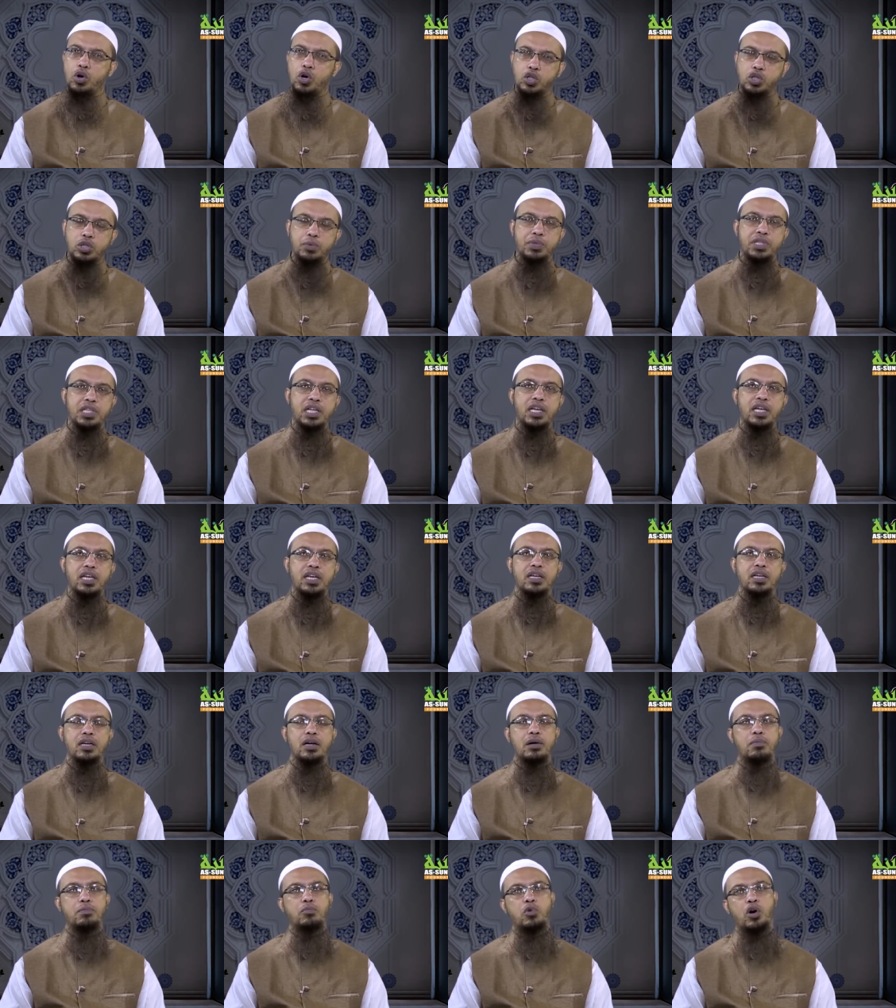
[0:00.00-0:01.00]
অসুবিধা নেই
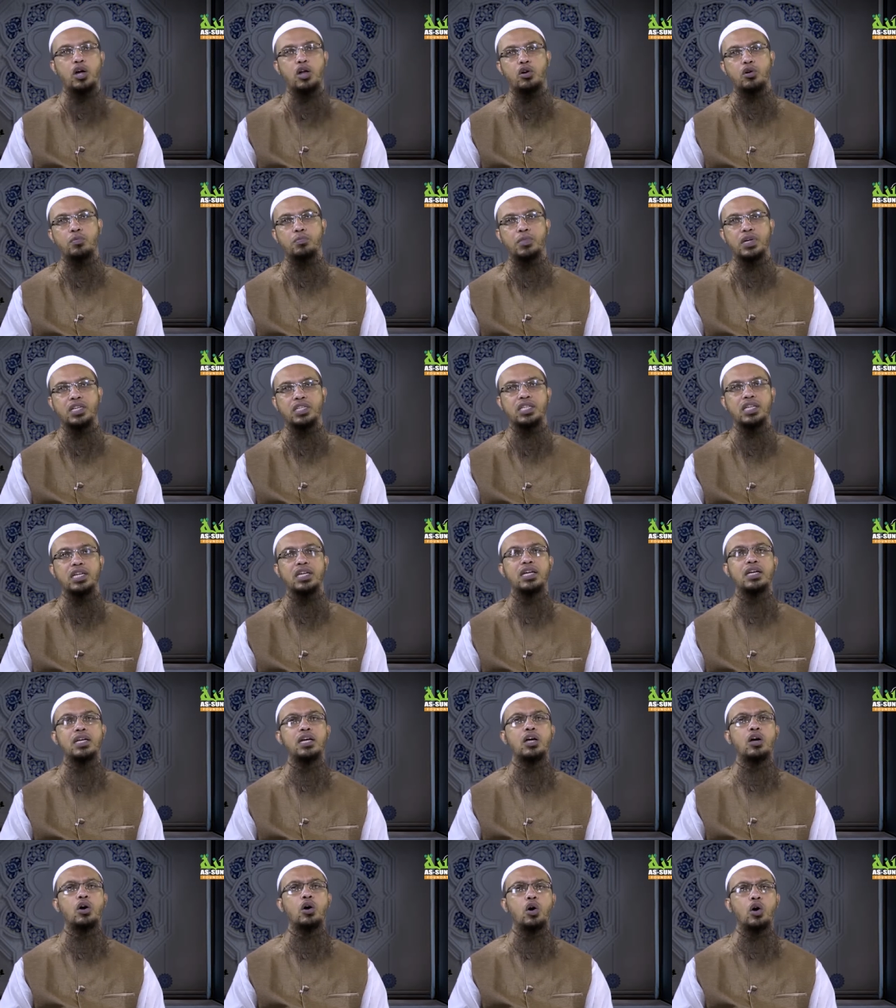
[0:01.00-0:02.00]
মহরম মাসে
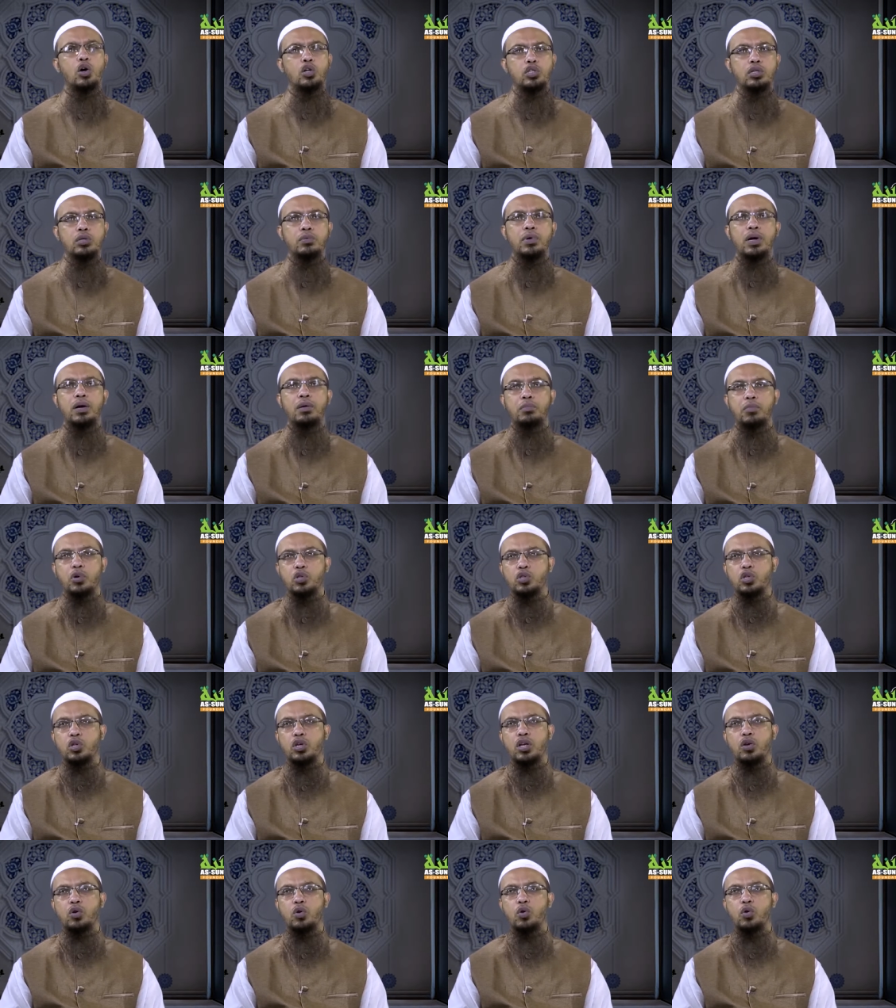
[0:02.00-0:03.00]
অথবা
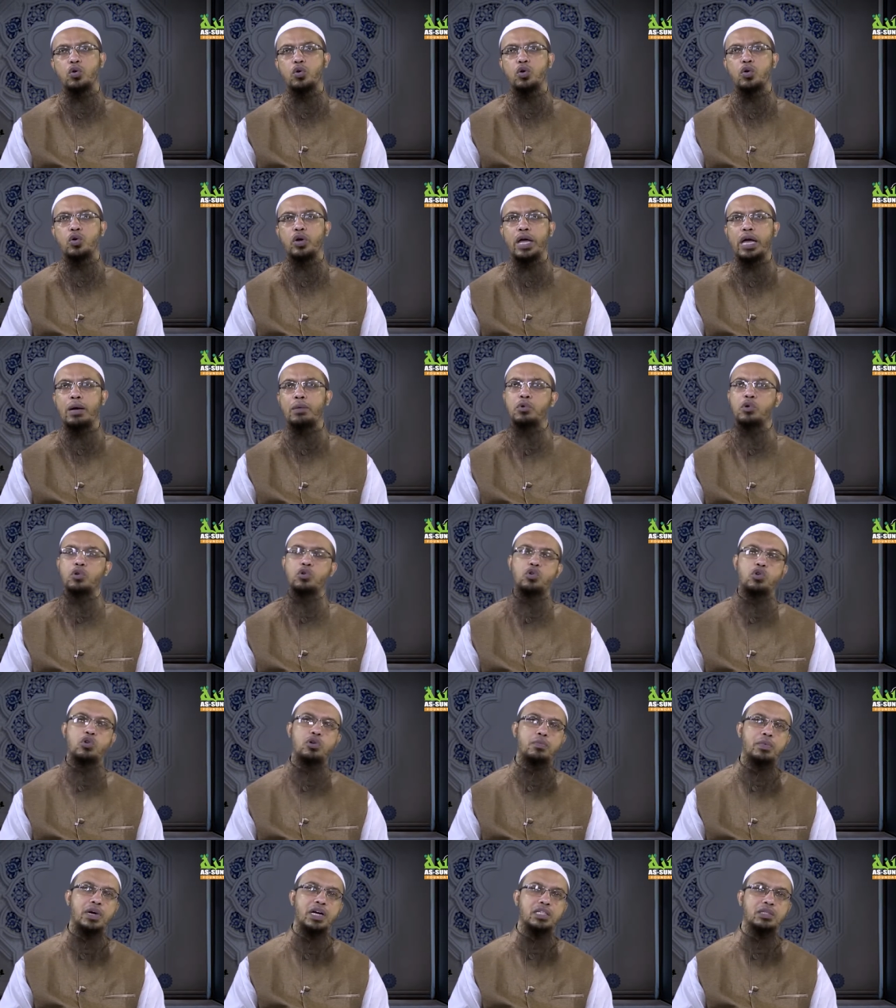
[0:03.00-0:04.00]
বছরের অন্য এমন
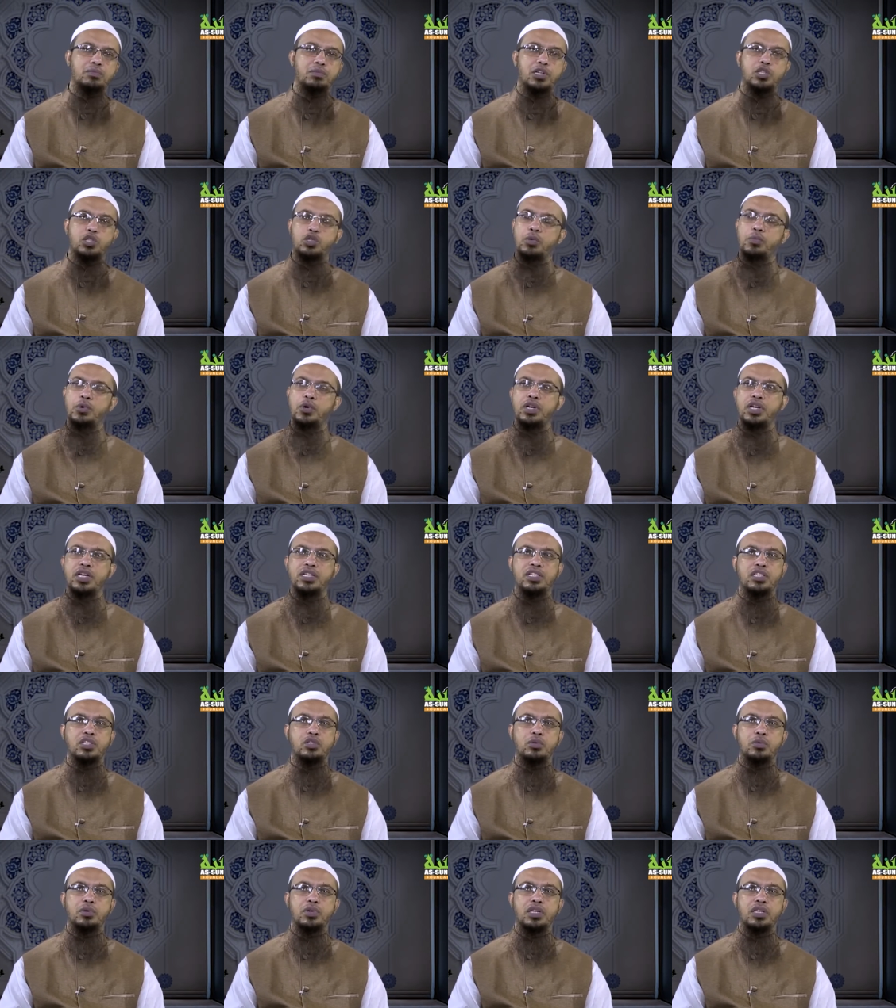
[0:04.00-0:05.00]
কোনো মাস বা সময় নেই
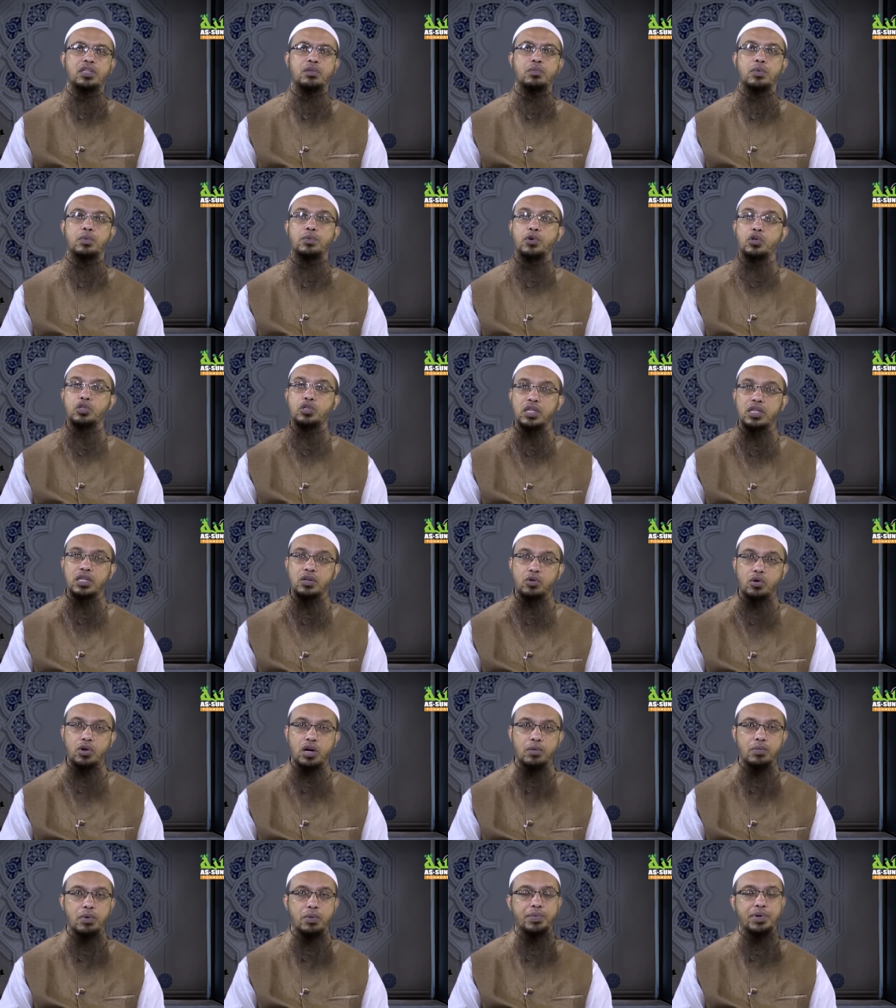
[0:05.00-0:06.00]
যে সময়টাতে বিবাহ সাথী
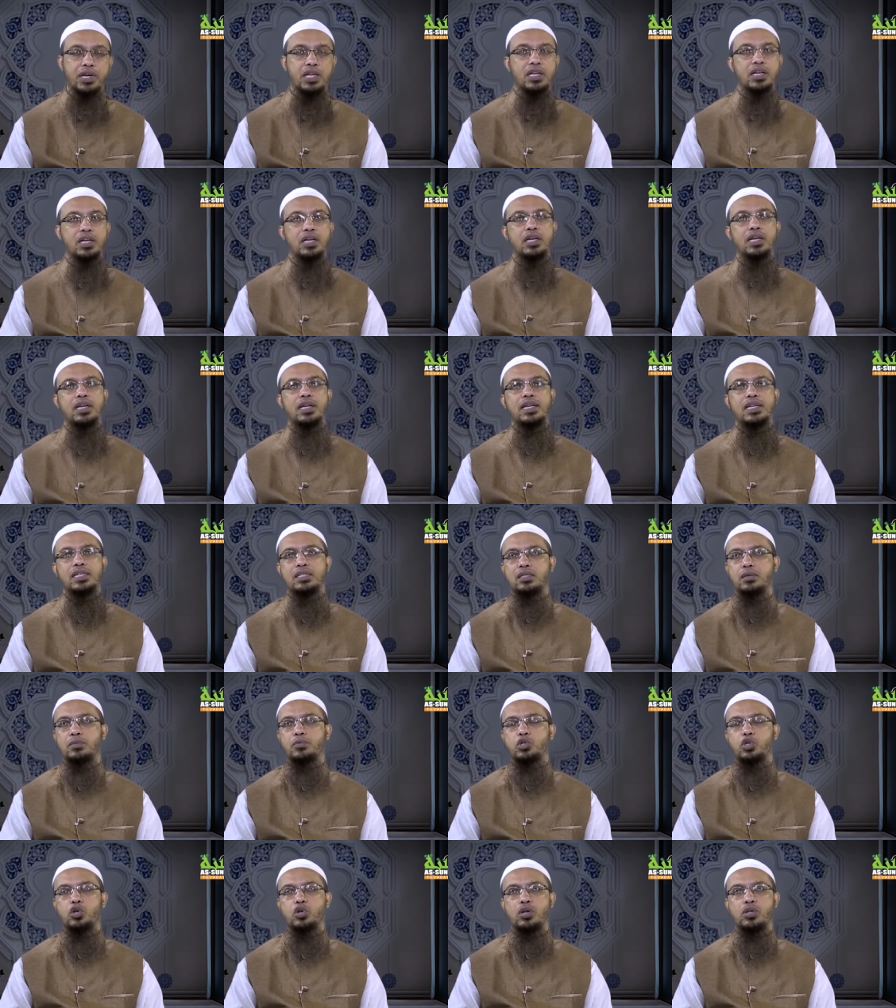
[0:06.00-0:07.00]
করার ব্যাপারে
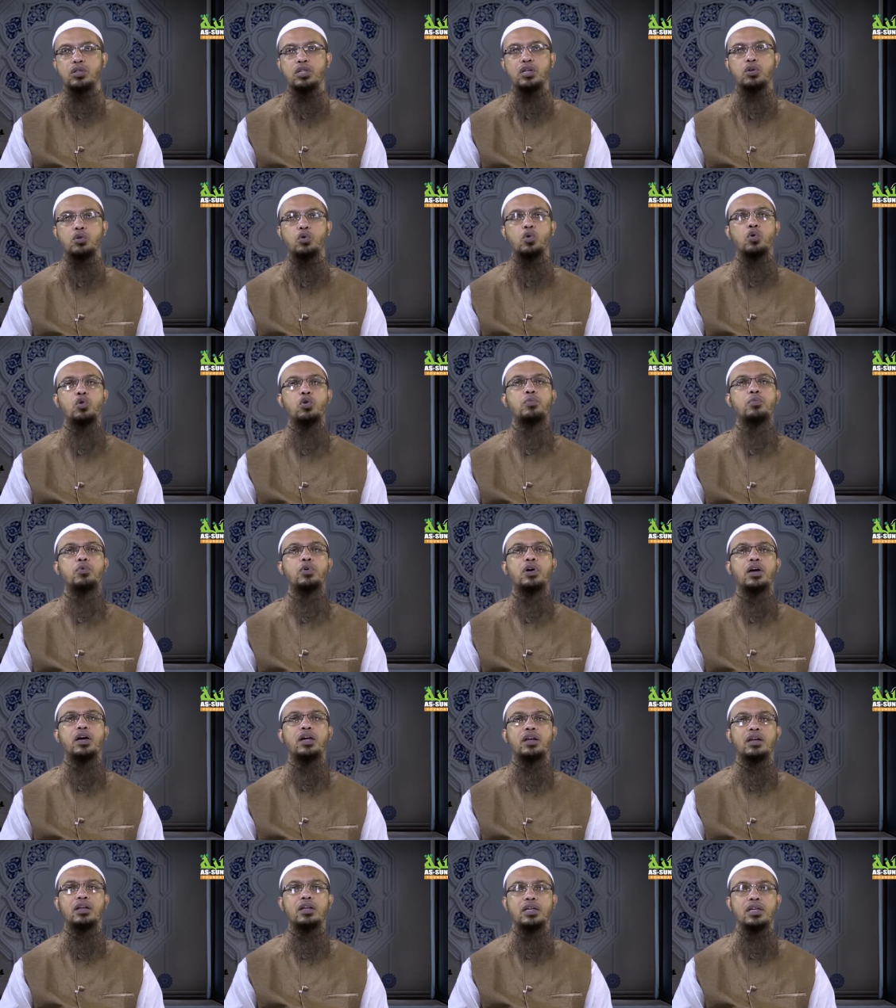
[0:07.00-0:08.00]
ইসলাম শরীয়তের কোনো
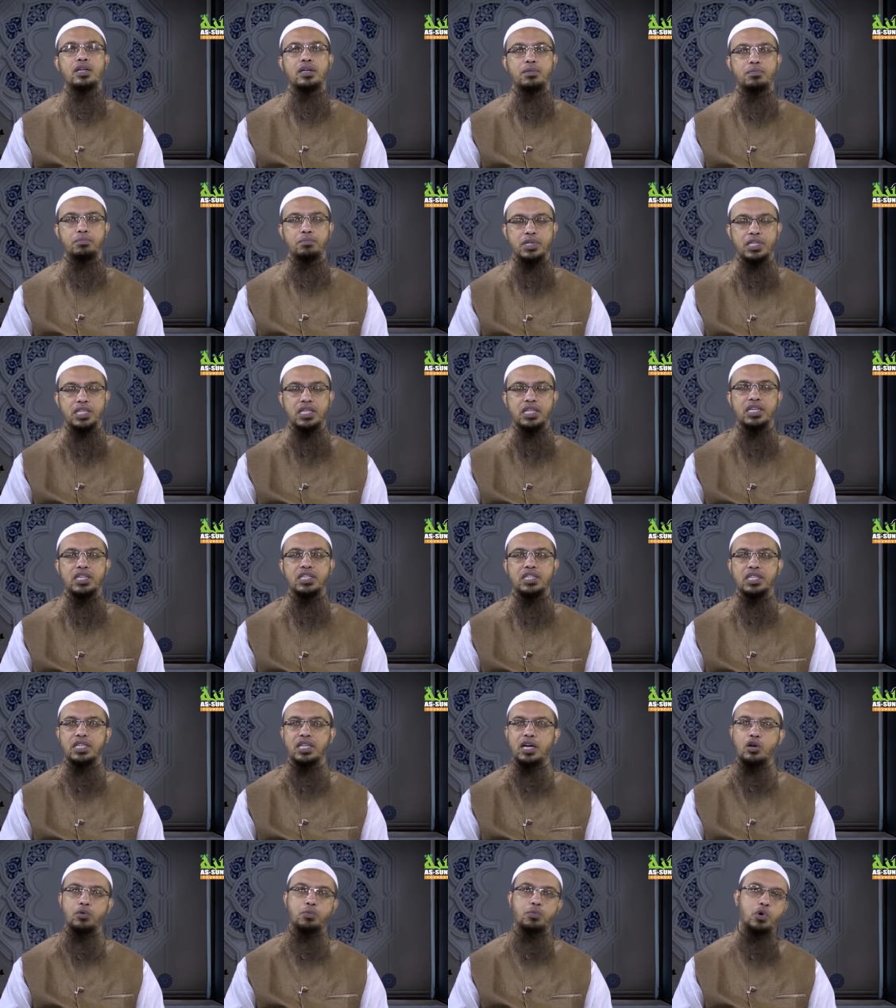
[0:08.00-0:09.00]
প্রকার
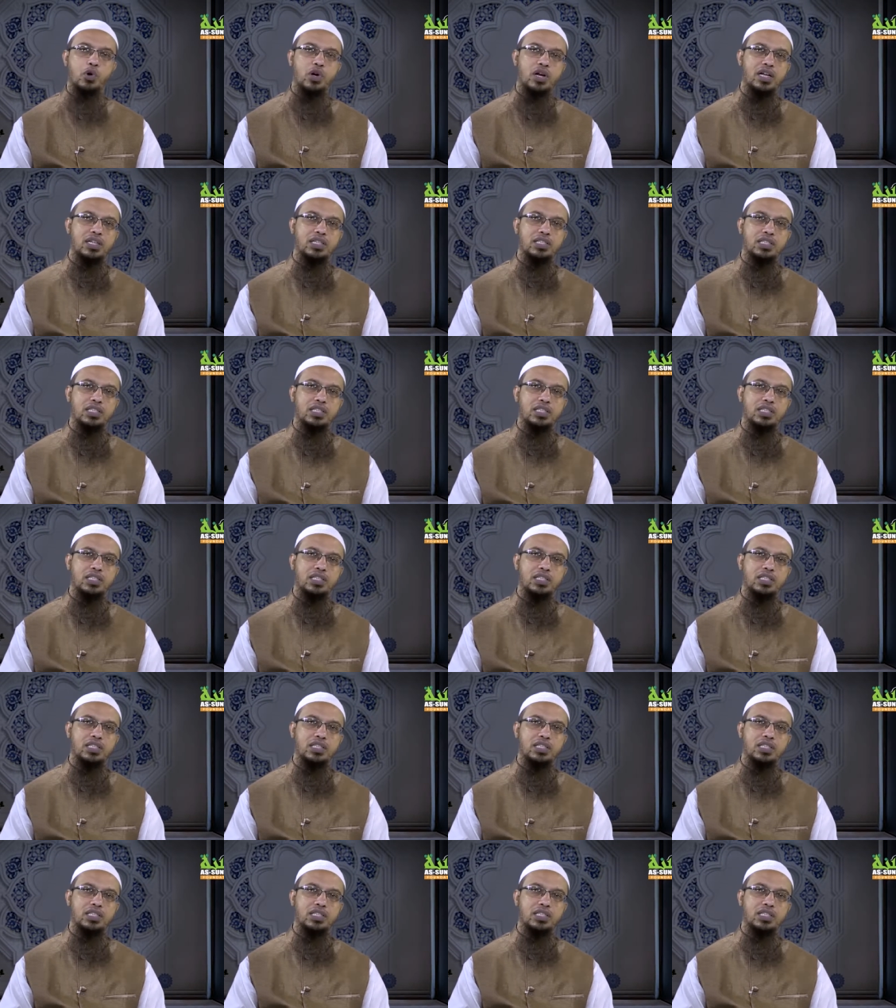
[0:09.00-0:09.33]
বিধিনিষেধ আরোপ করা